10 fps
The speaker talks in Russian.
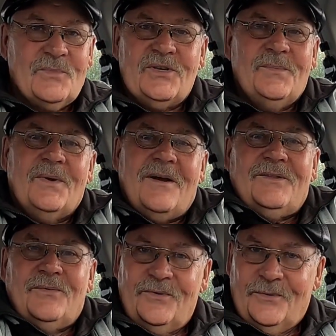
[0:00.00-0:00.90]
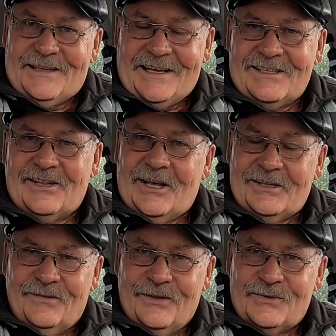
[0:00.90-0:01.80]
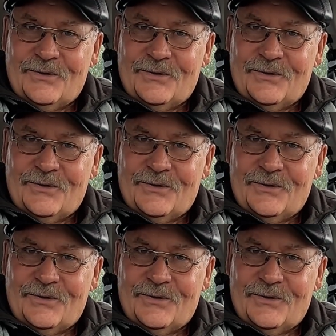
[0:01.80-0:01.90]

Может, правда у него так складывалось,